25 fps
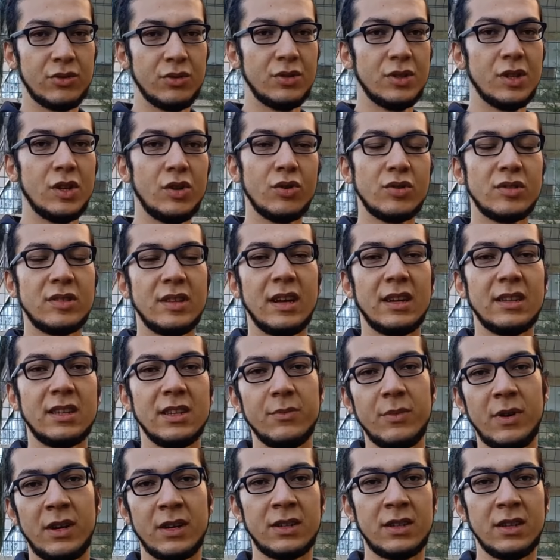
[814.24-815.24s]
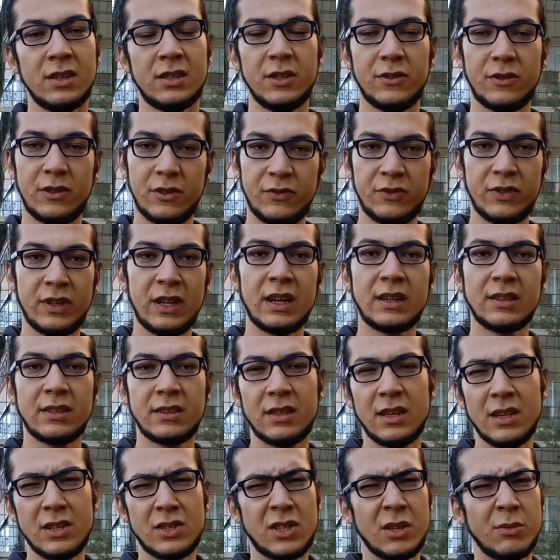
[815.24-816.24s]
önce gösterdiğim arka kılıflar da
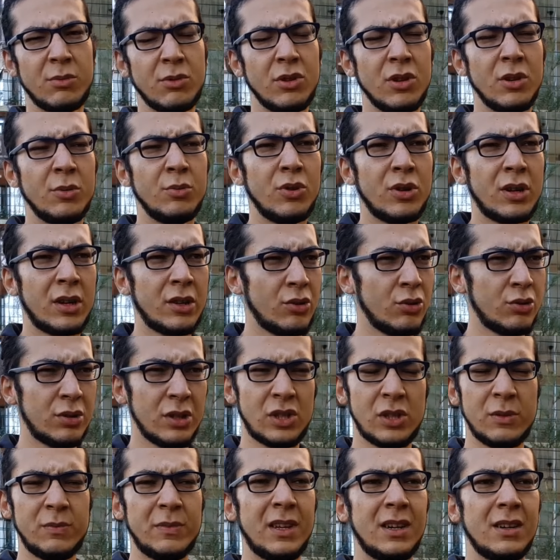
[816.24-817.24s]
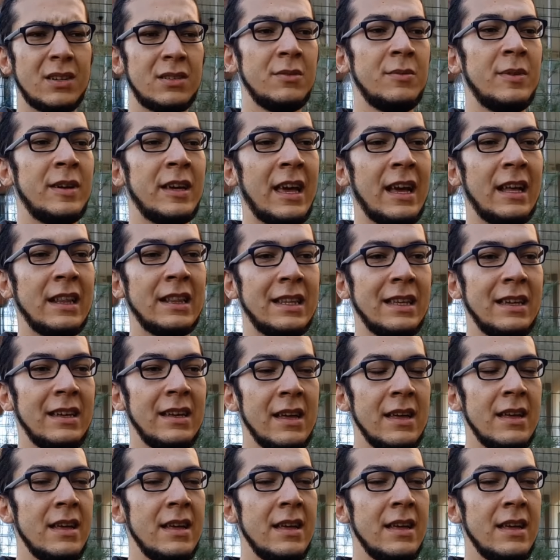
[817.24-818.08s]
değişebiliyor bu arada. O da şimdi aklıma geldi.